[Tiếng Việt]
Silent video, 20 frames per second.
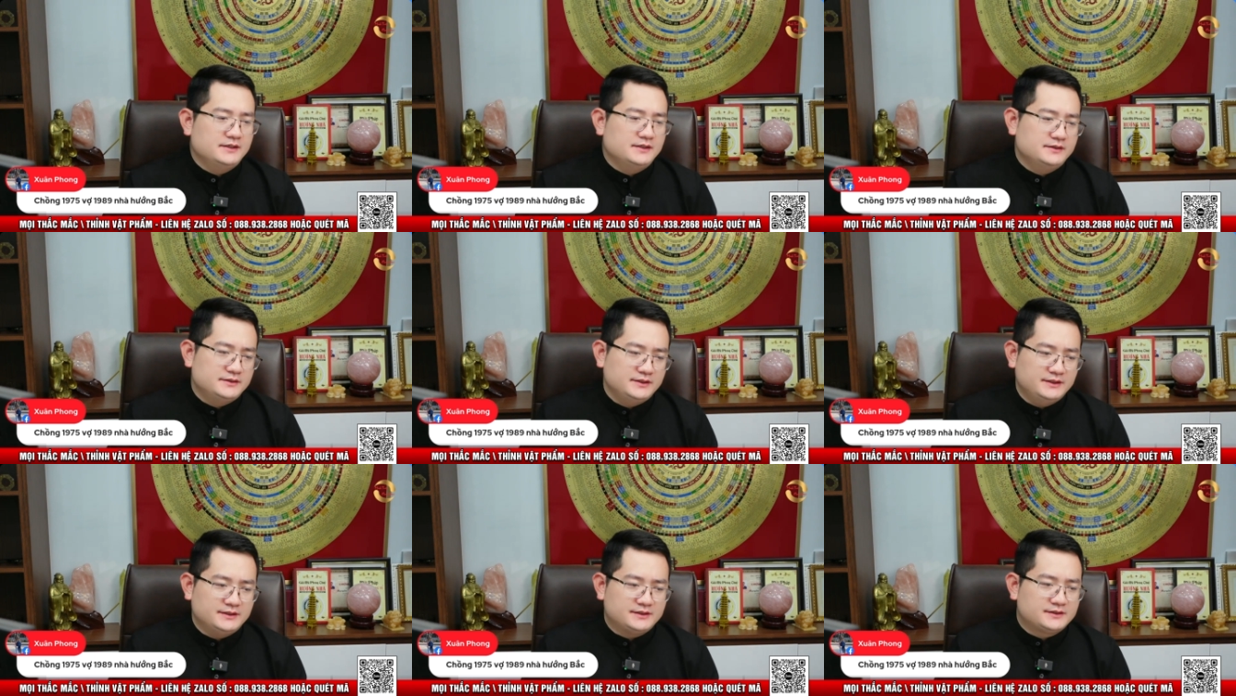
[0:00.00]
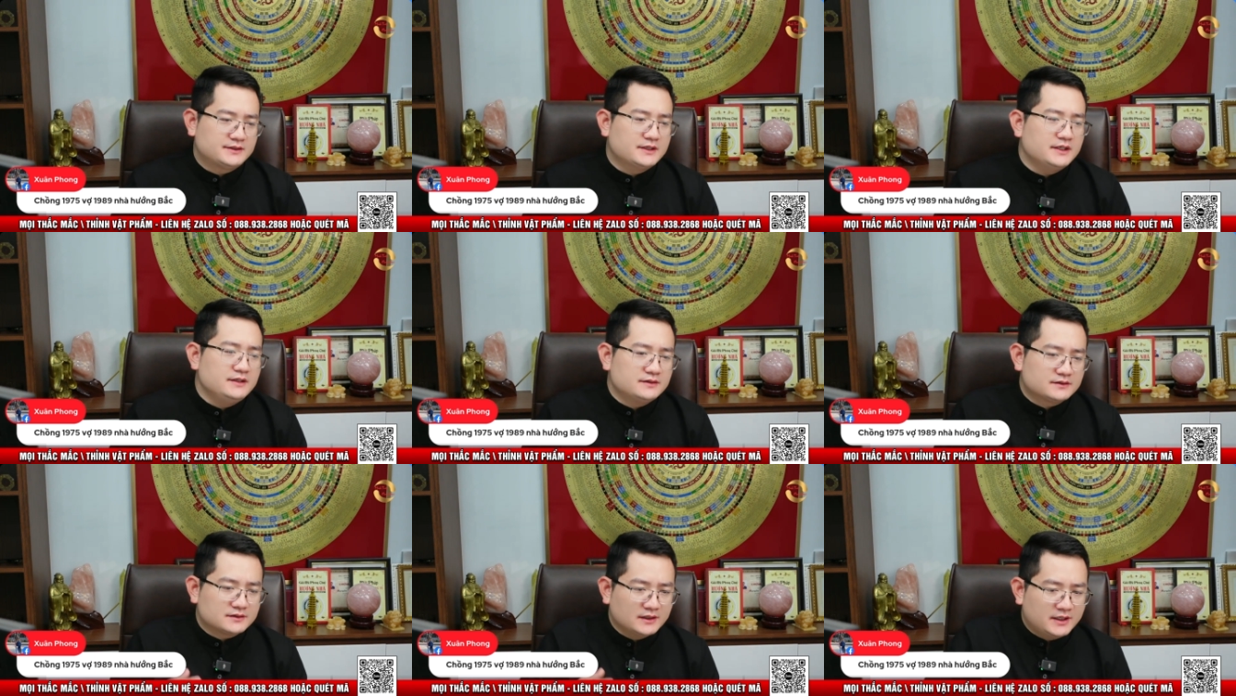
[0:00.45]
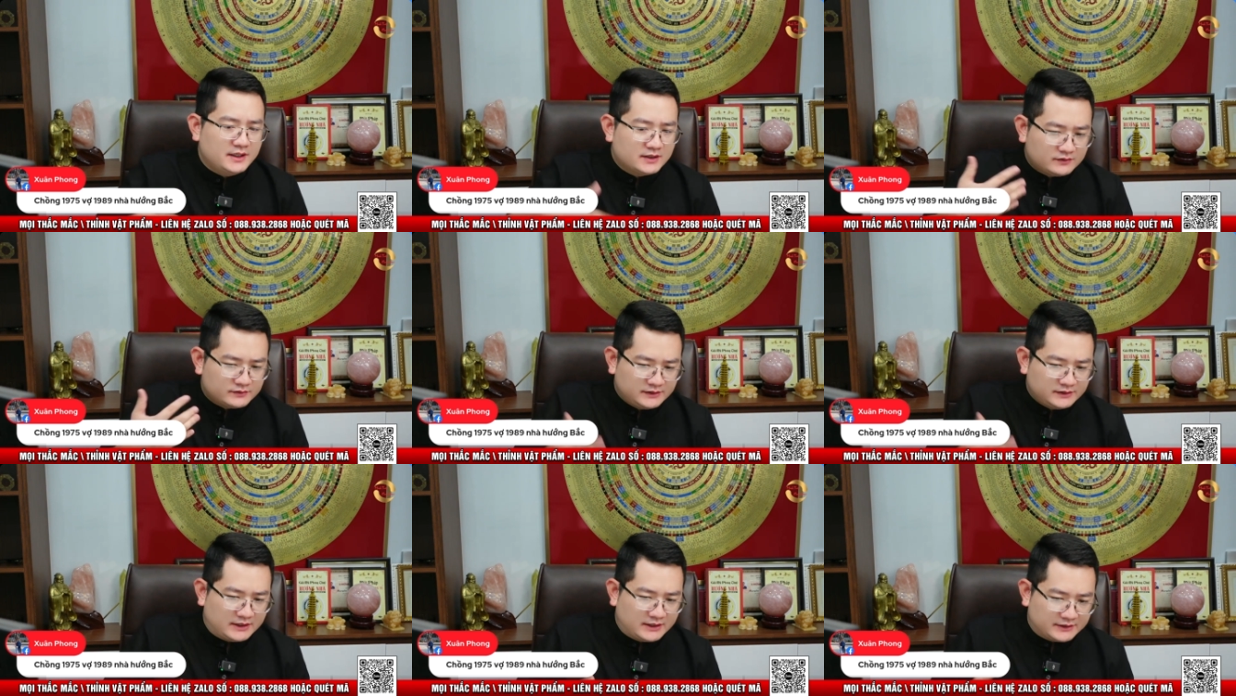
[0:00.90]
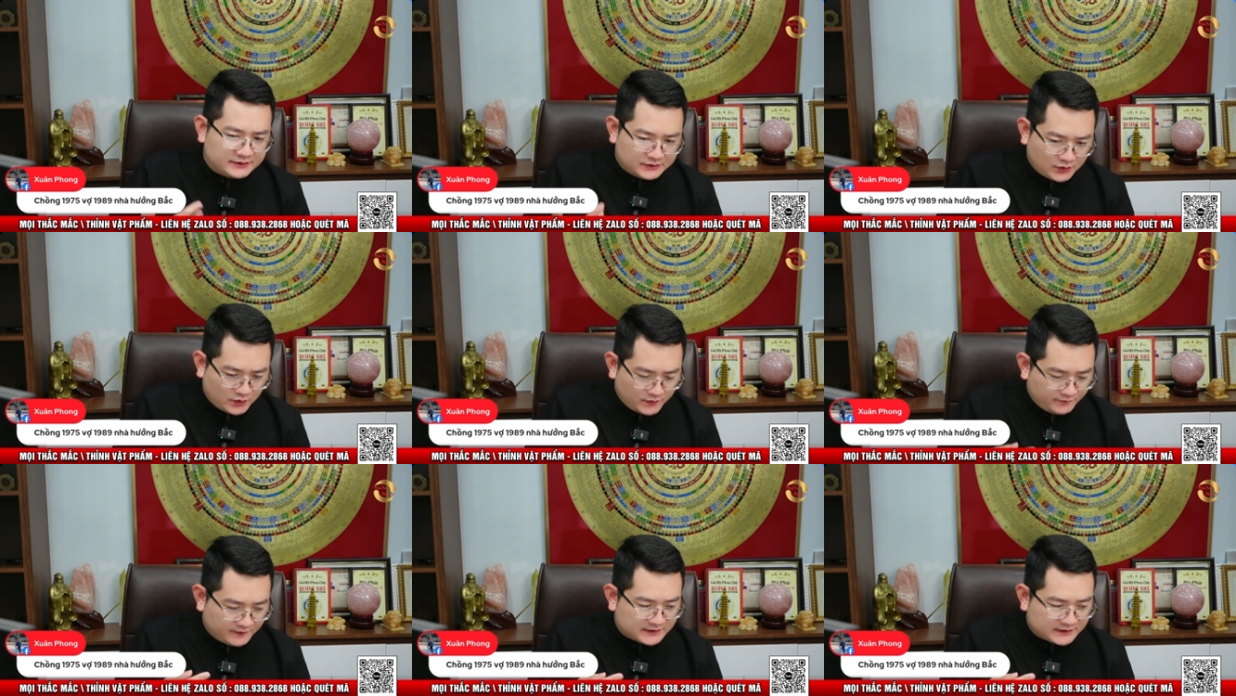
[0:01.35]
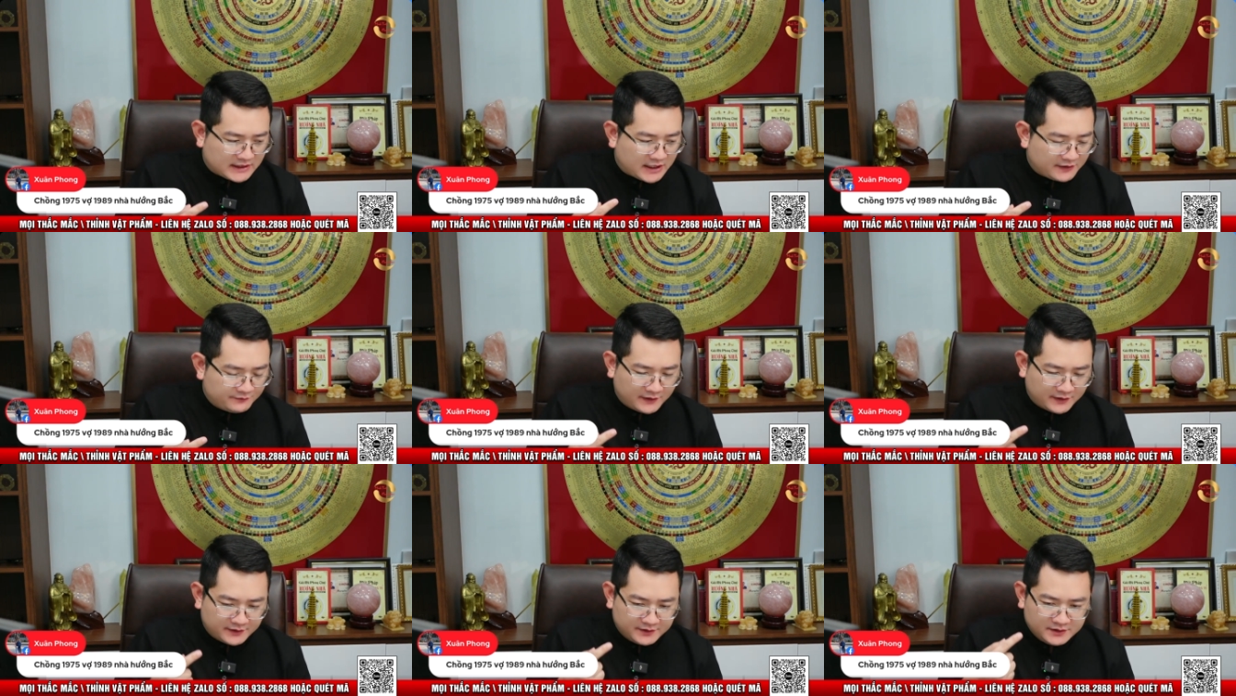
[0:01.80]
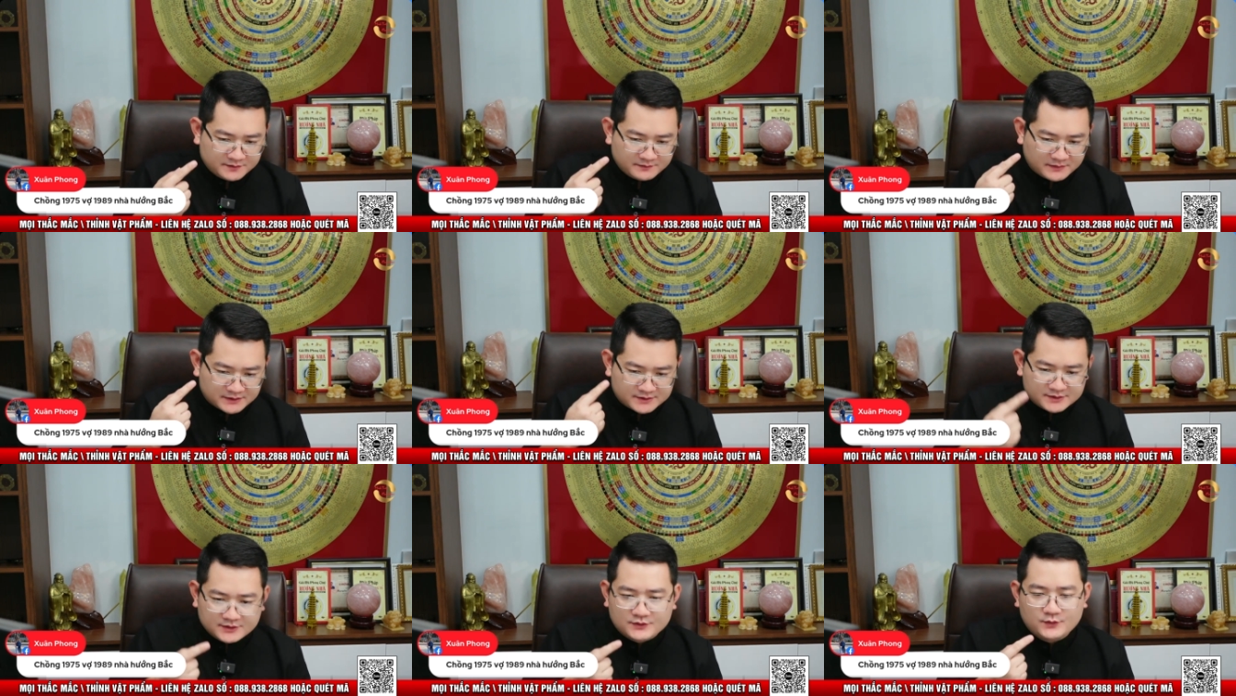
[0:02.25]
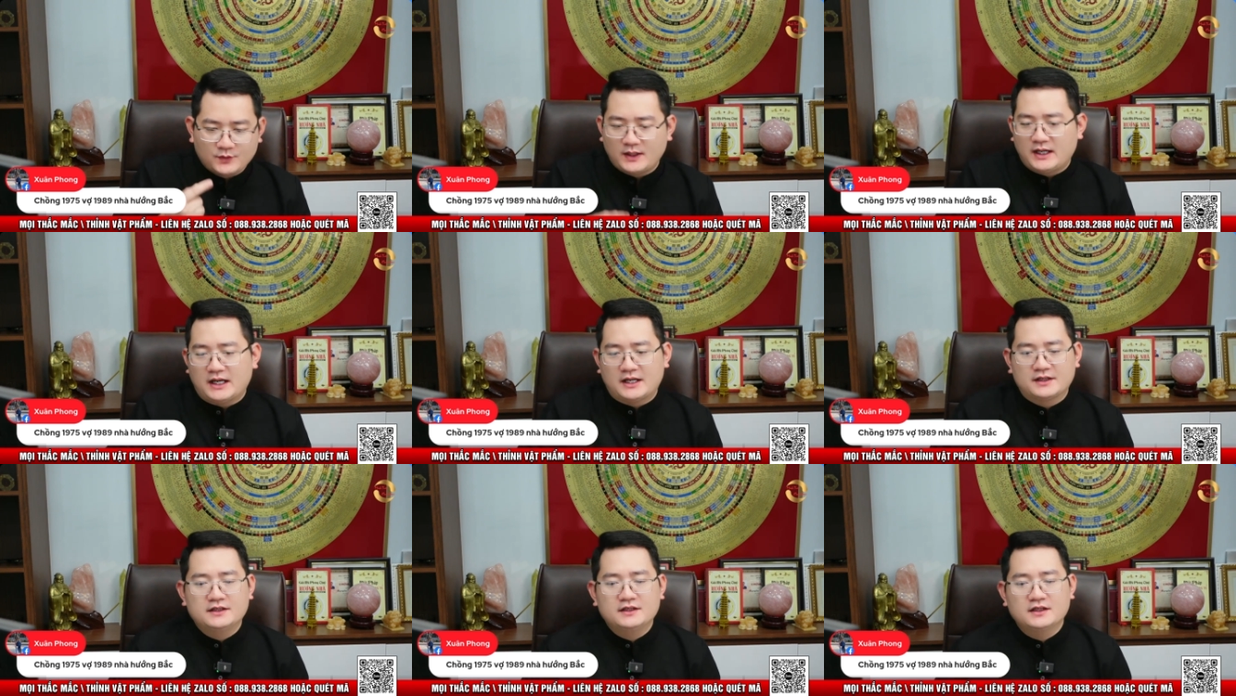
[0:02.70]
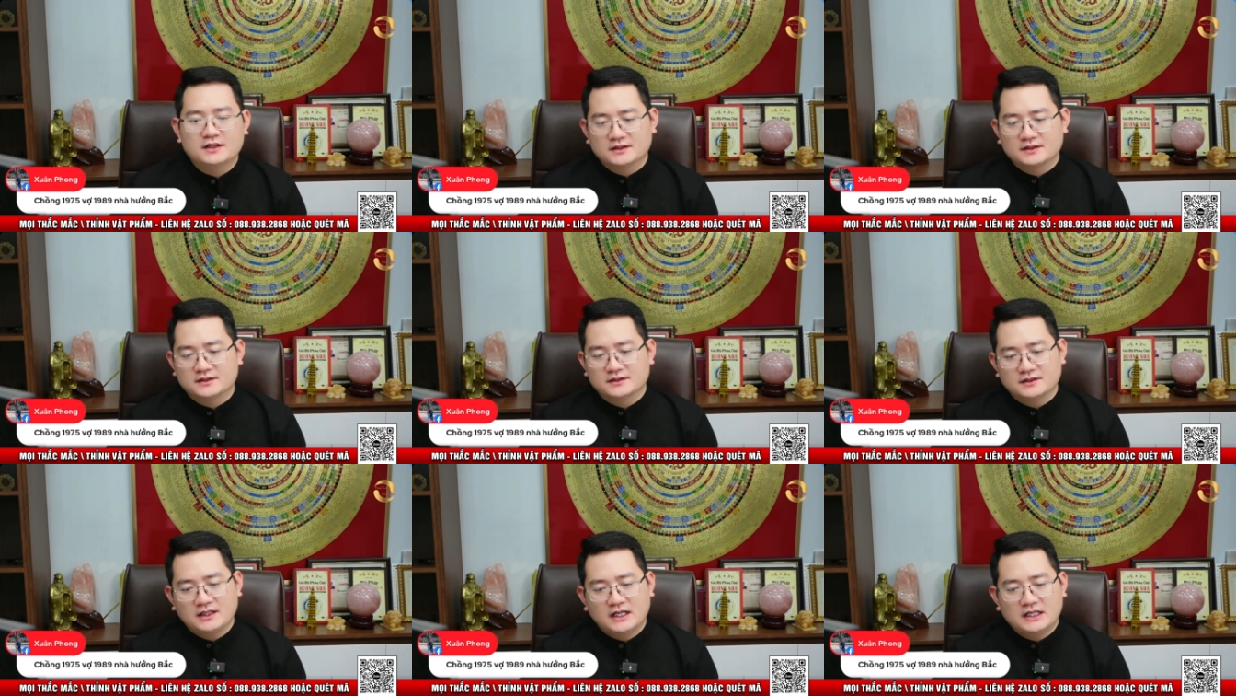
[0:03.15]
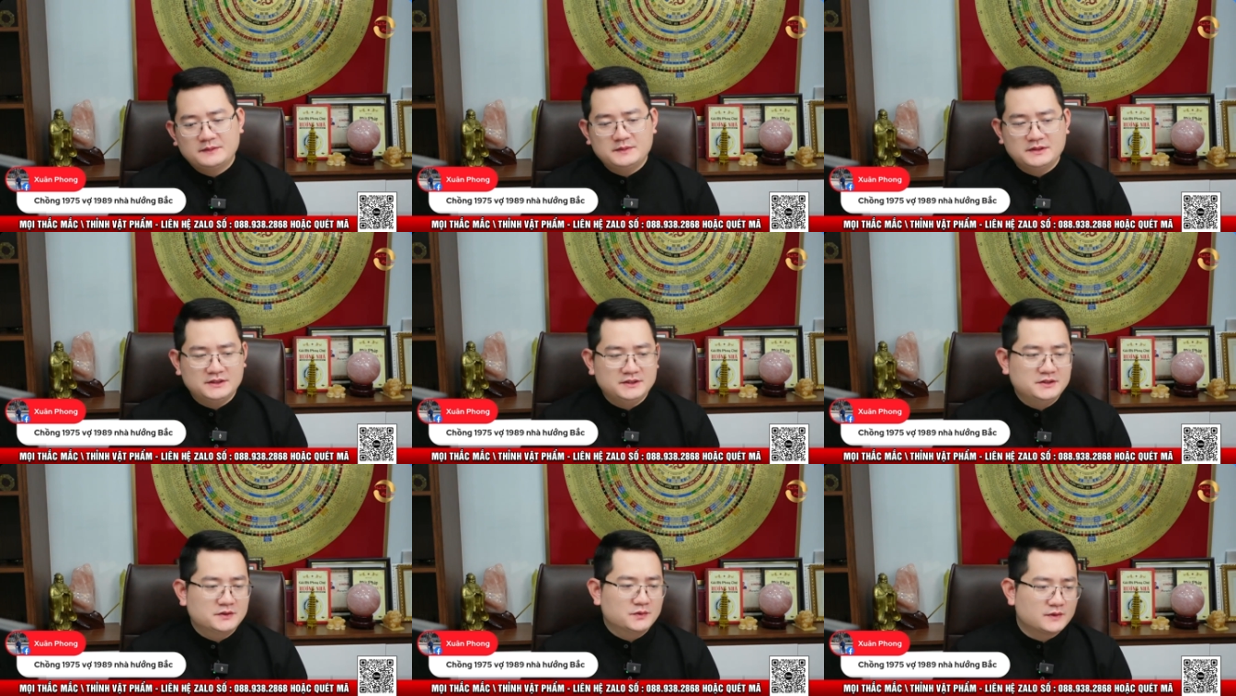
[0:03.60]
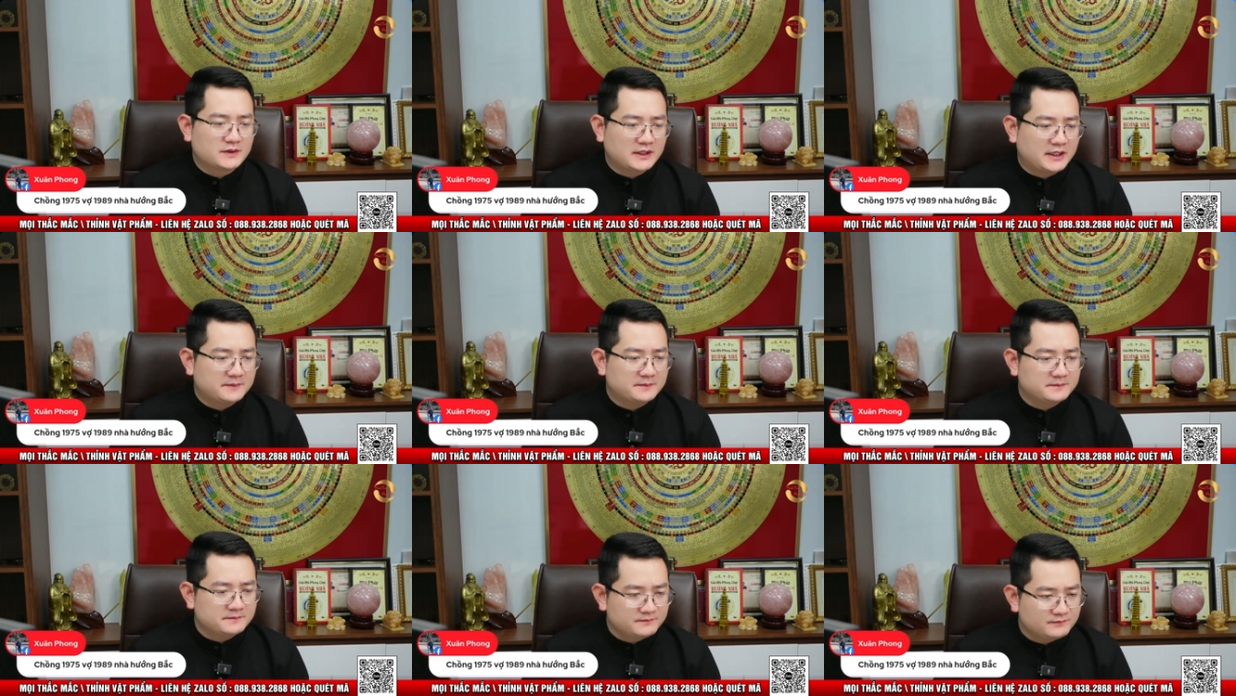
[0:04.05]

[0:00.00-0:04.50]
thì kinh tế có thể là tốt về tài vận nhưng mà sức khỏe hay bị yếu kém